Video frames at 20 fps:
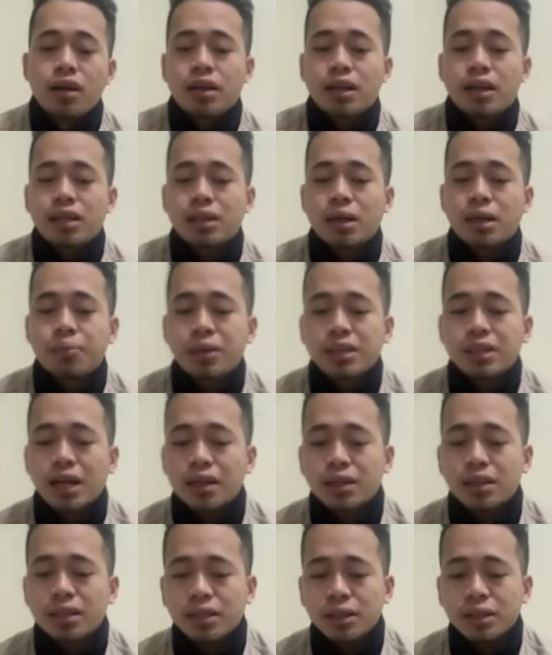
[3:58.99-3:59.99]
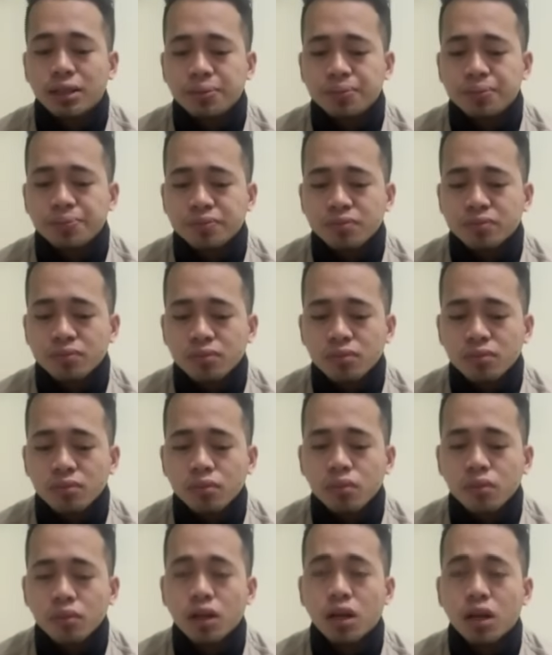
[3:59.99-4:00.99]
Dan sampai saat ini
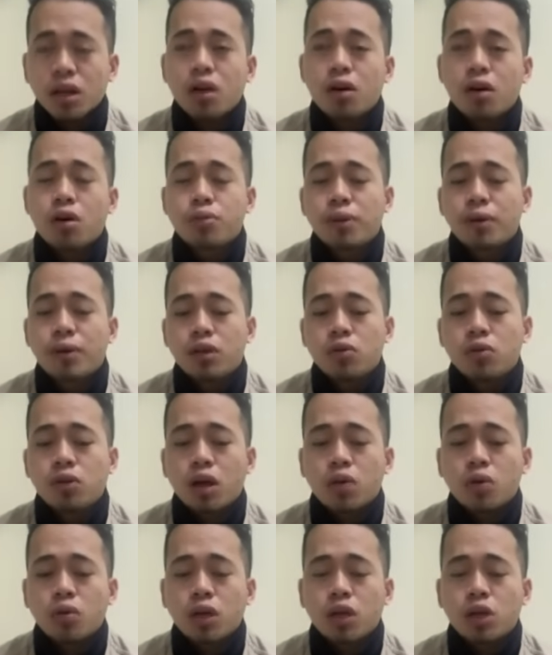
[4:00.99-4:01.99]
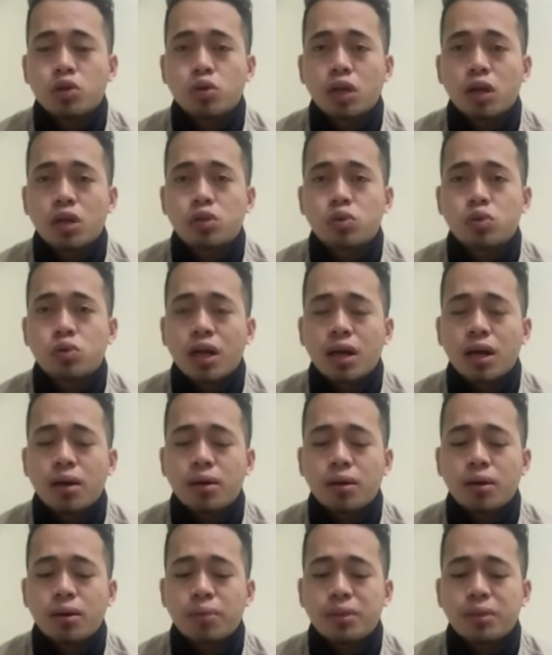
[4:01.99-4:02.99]
eh, korban luka-luka juga
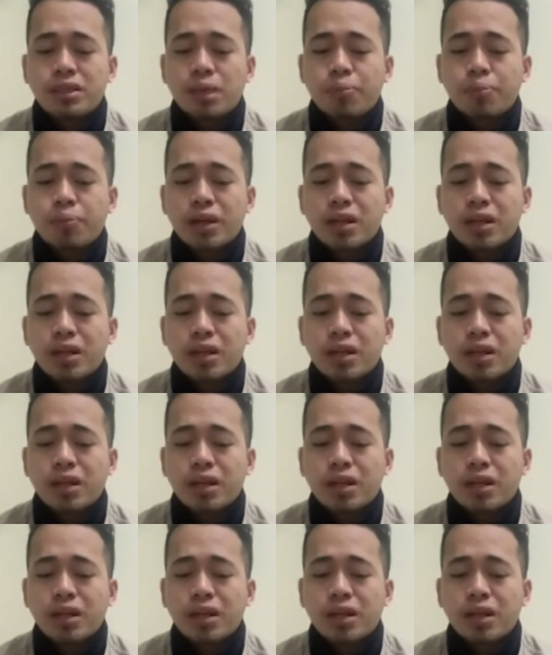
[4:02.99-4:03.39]
sudah eh, mencapai